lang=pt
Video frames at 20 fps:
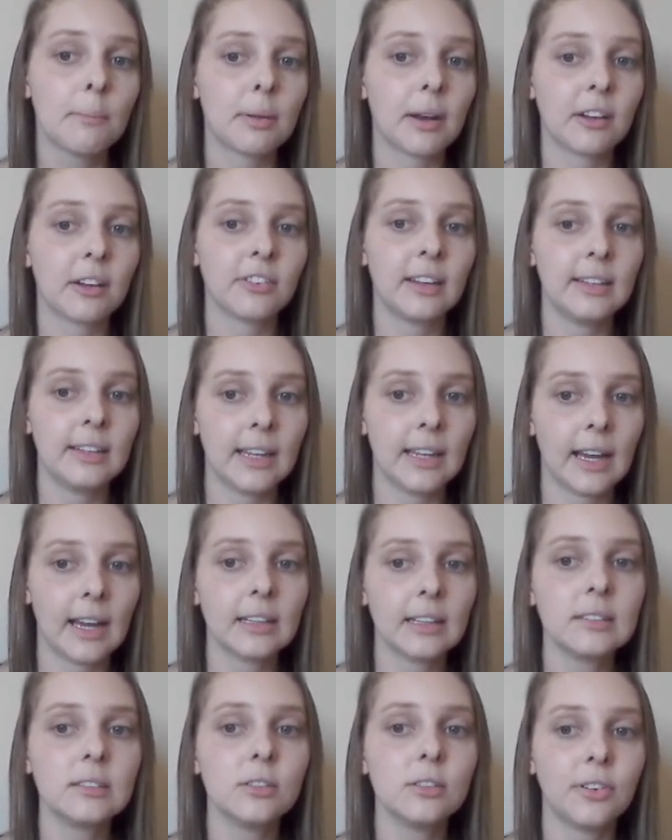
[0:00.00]
para
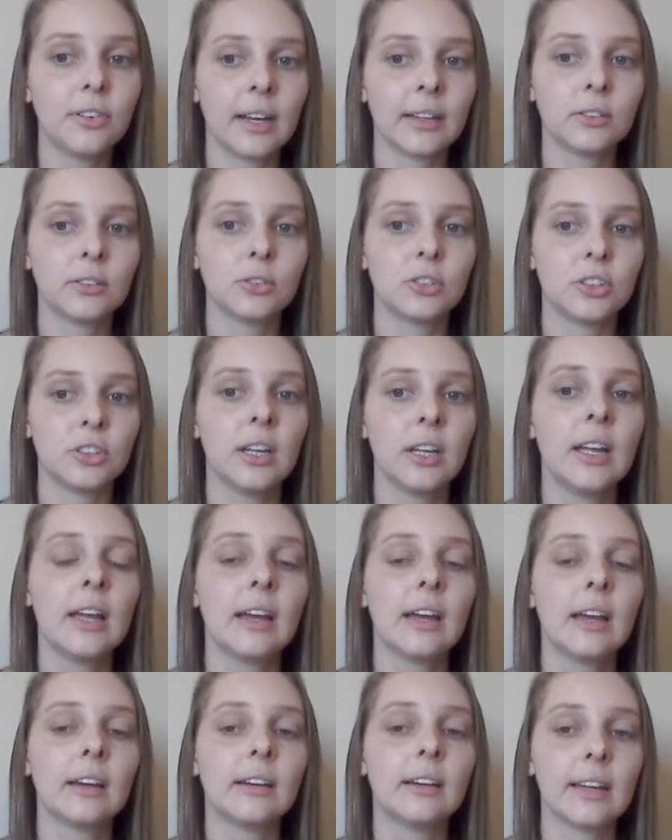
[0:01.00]
avaliar se o fato de
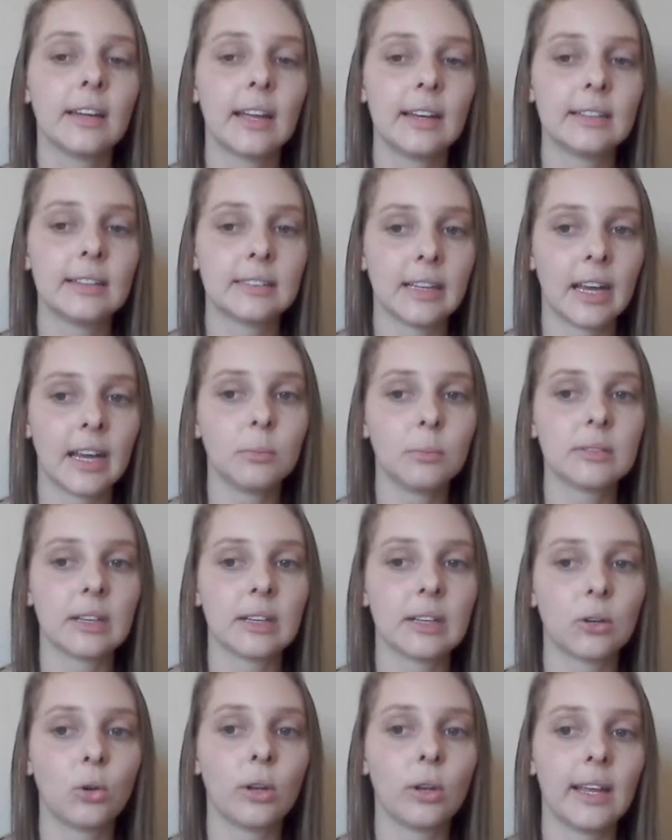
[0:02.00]
realizarmos
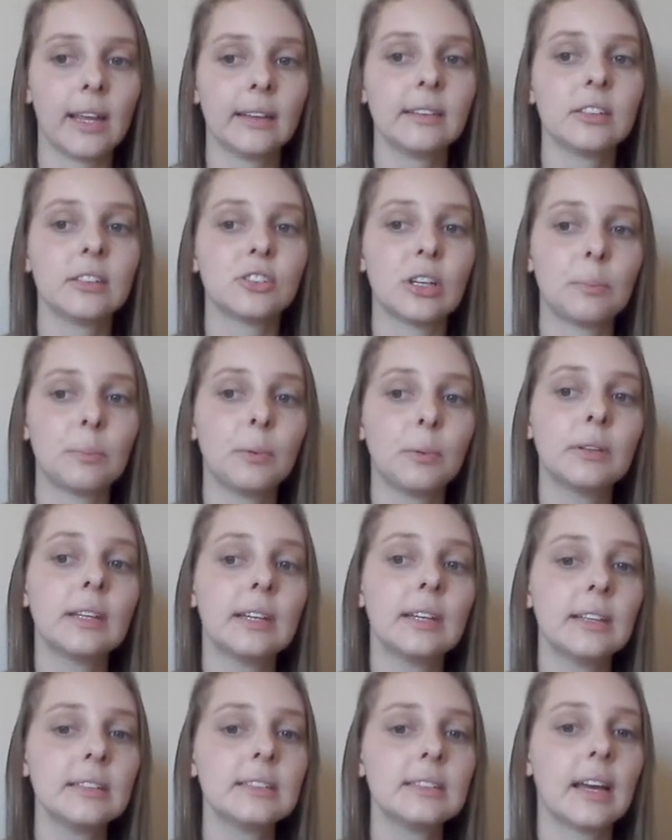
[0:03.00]
a coleta, já
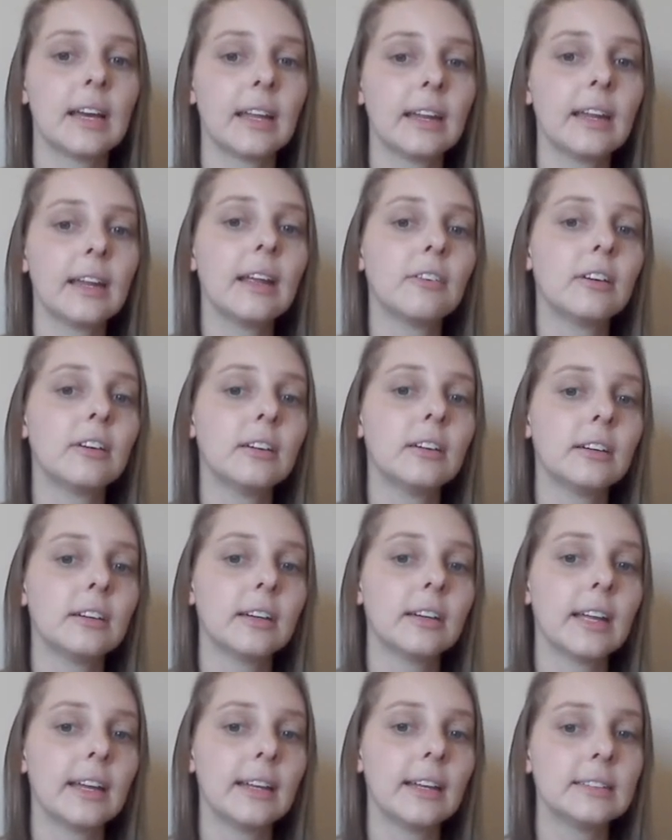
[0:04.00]
poderia estar
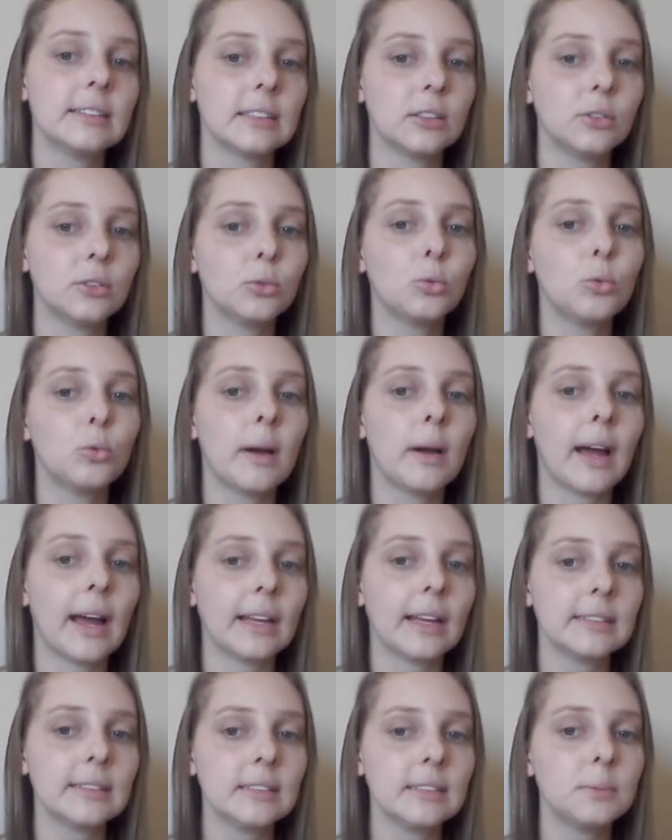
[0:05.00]
uh, realizando uma
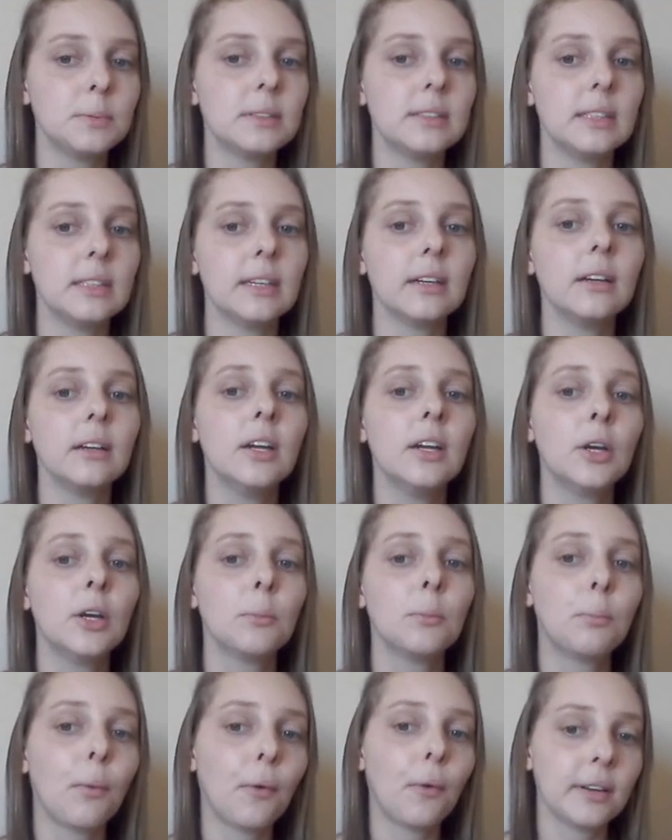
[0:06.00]
asepsia
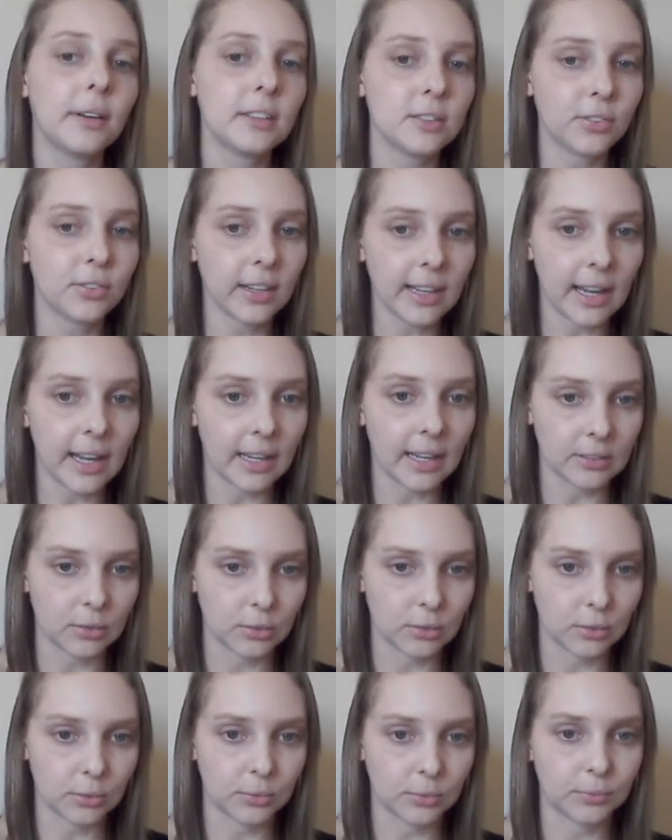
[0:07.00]
por
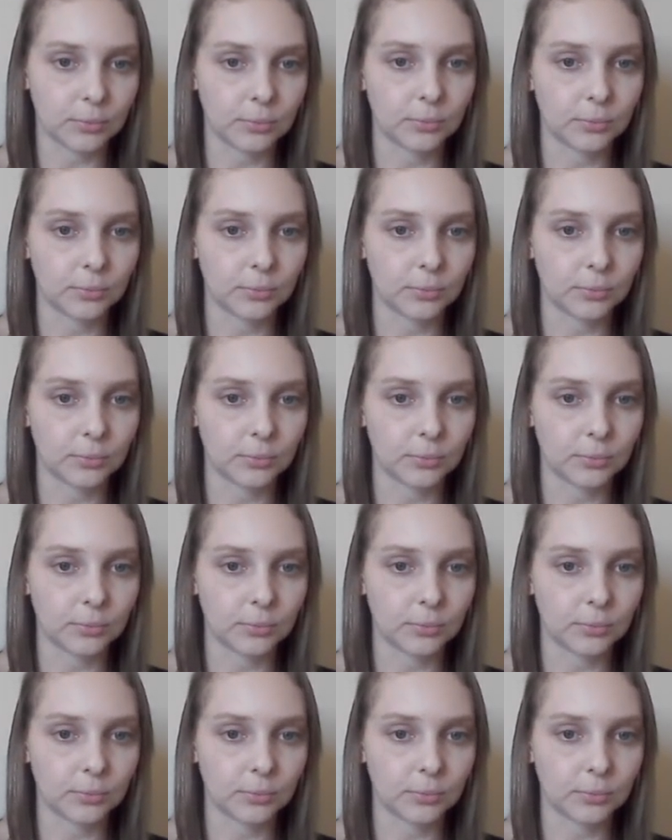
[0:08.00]
esfregaço.